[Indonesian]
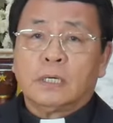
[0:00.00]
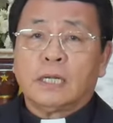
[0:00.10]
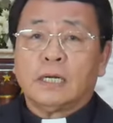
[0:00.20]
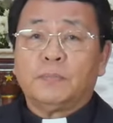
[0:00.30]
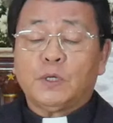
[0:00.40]

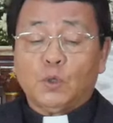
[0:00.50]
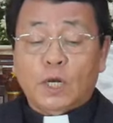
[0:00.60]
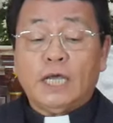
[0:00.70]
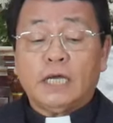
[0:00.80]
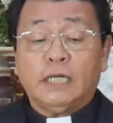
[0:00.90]
Karena
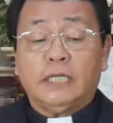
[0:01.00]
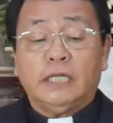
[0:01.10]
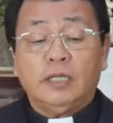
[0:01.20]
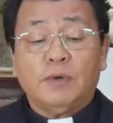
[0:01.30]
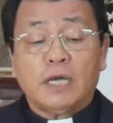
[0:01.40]
penolakan
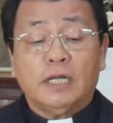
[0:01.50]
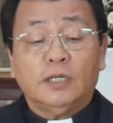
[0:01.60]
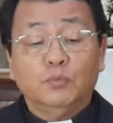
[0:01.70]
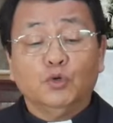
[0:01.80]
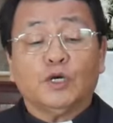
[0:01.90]
ini maka
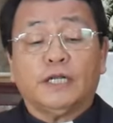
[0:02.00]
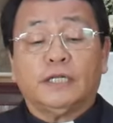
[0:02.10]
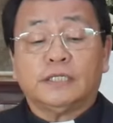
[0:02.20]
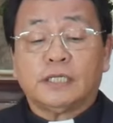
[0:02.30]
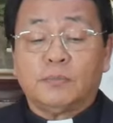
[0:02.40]

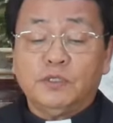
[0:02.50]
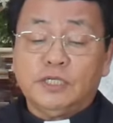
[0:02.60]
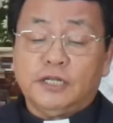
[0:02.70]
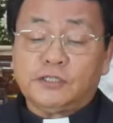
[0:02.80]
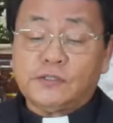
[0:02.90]
Nebukadnezar
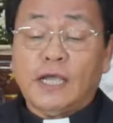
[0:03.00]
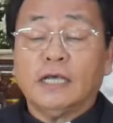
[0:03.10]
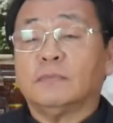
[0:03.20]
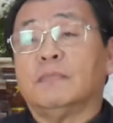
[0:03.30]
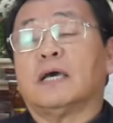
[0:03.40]
menjadi
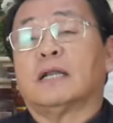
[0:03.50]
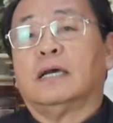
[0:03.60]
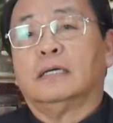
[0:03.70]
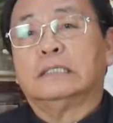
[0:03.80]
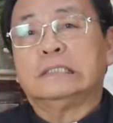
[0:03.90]
sangat
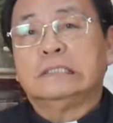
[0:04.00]
marah.